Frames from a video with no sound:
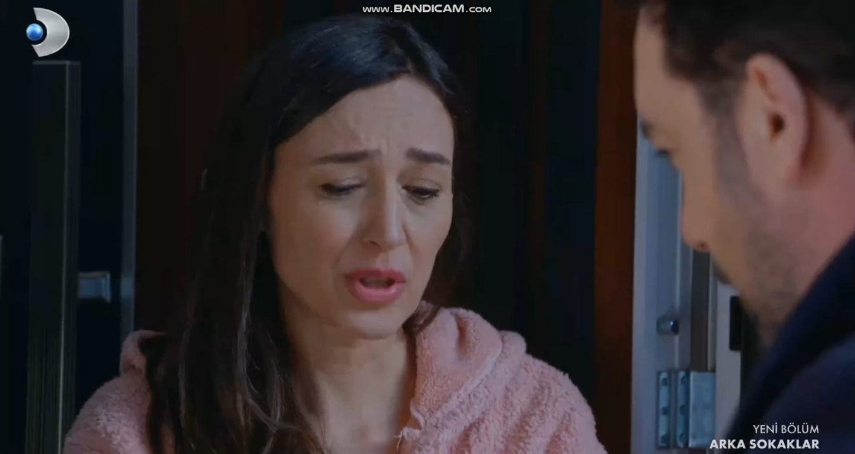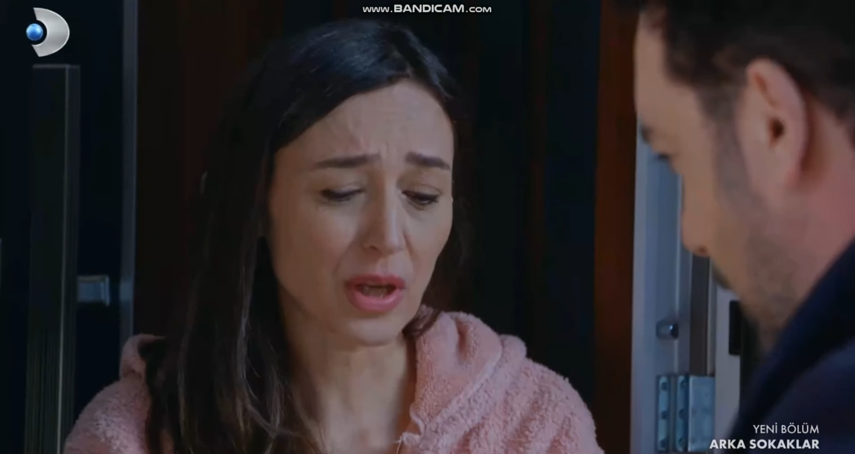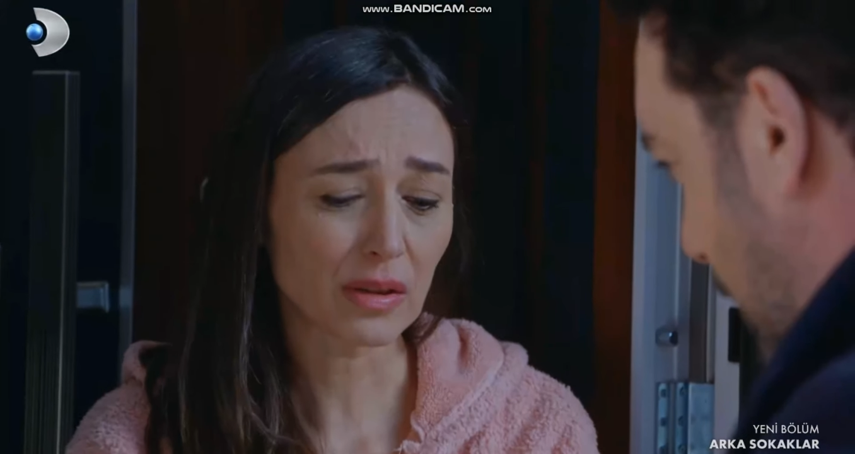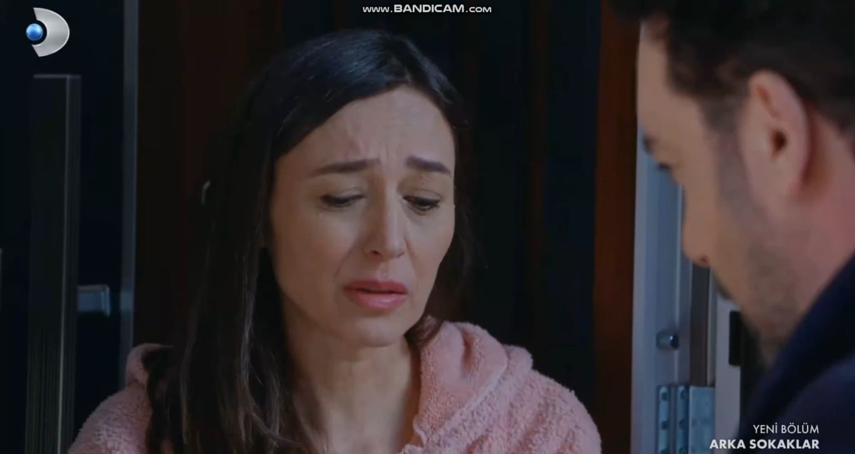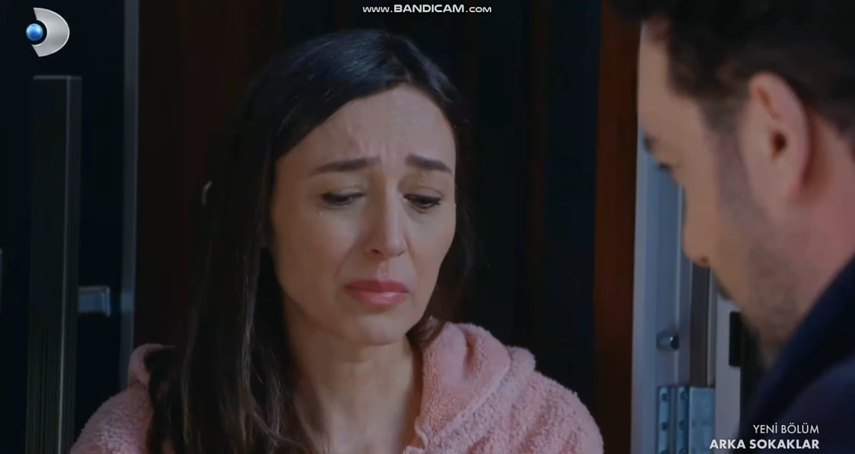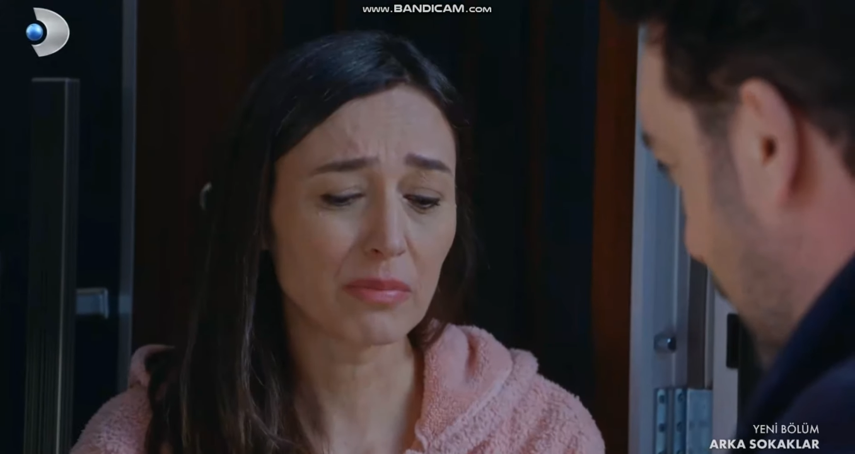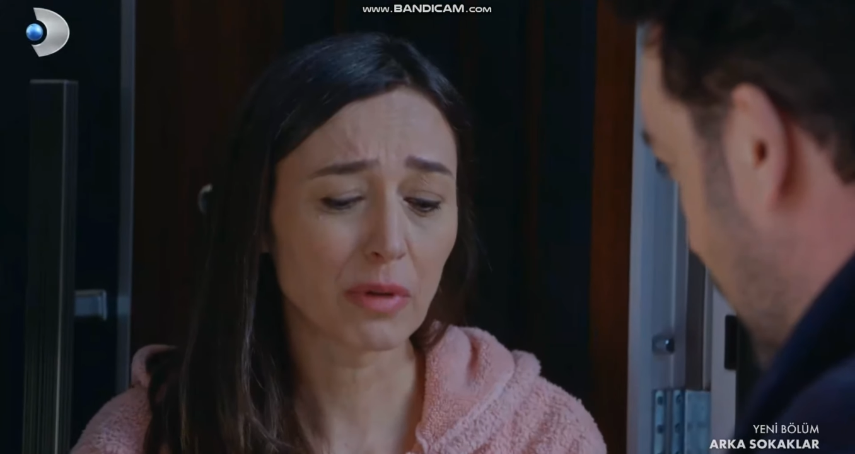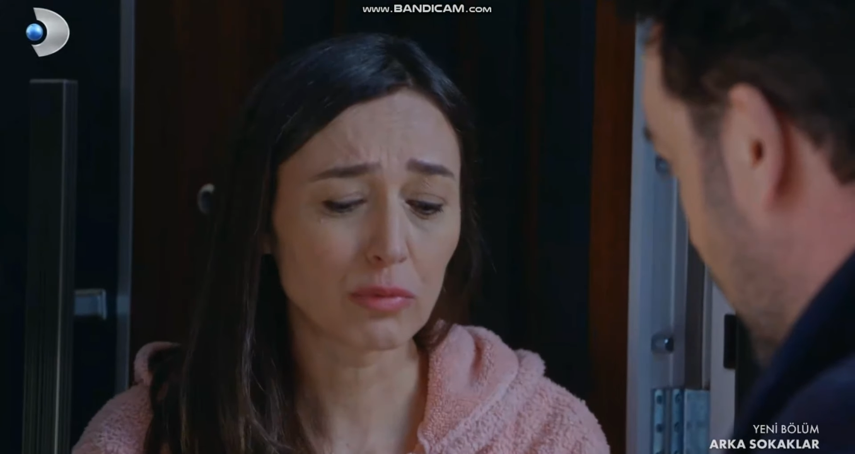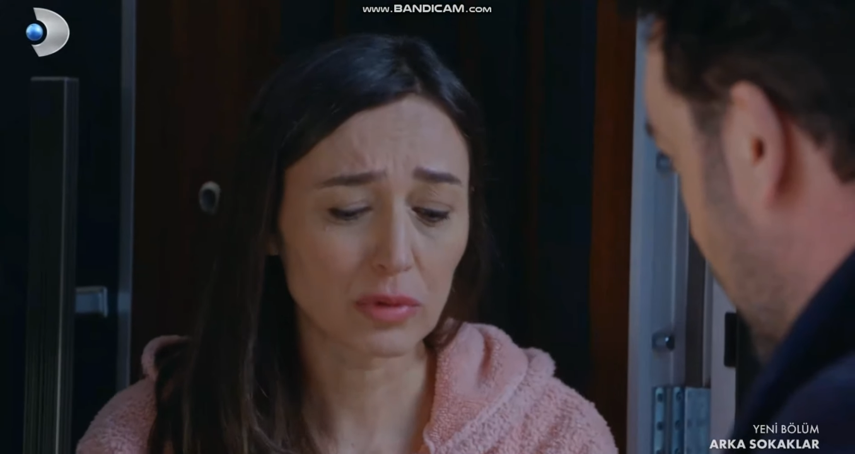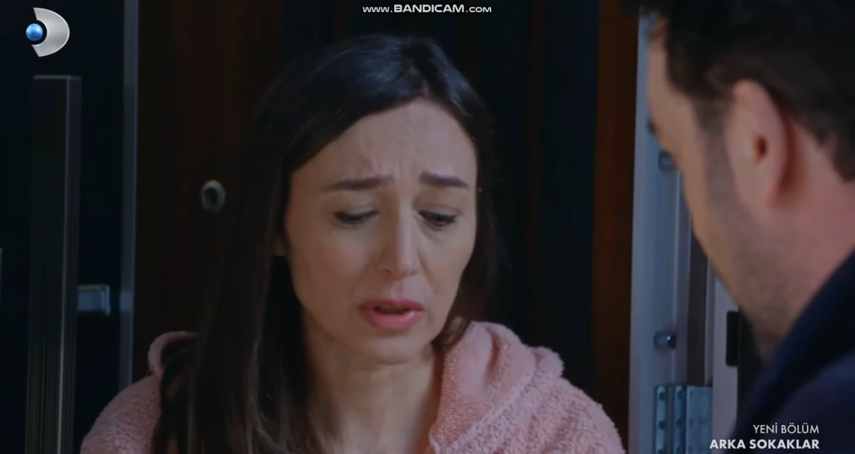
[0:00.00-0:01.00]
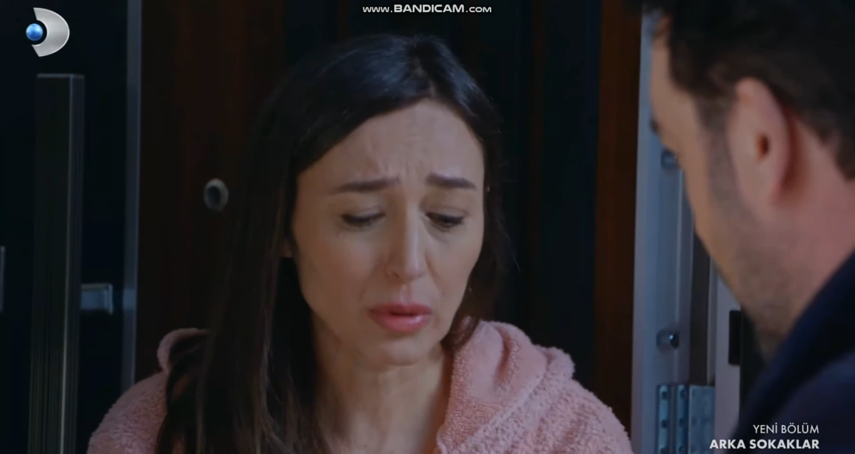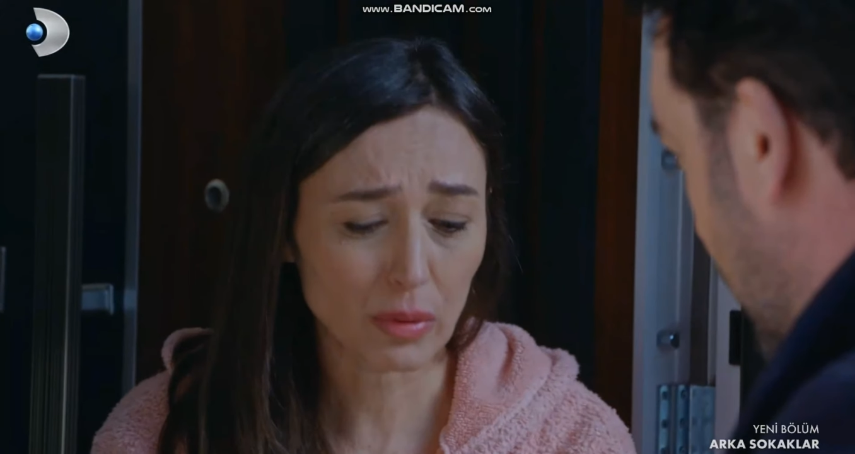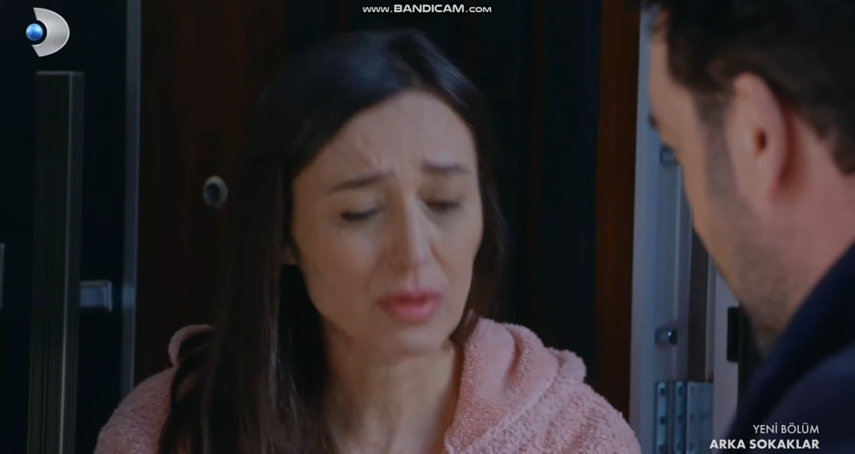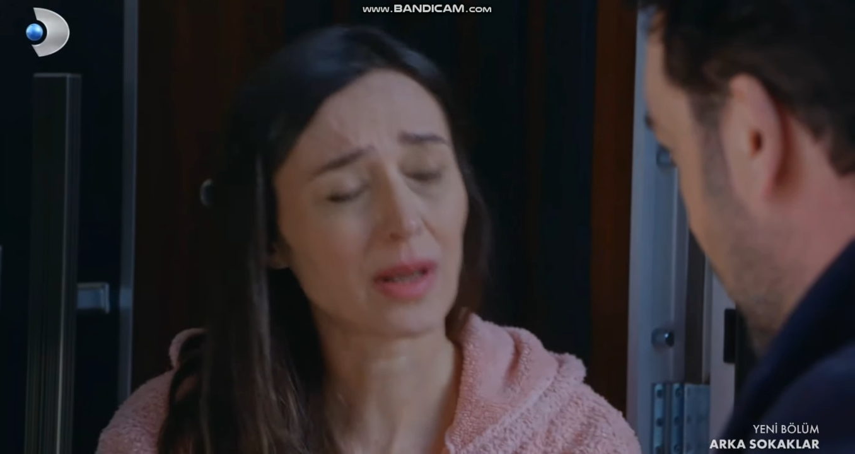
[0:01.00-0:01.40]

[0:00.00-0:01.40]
Bir çanta, bir bavulla o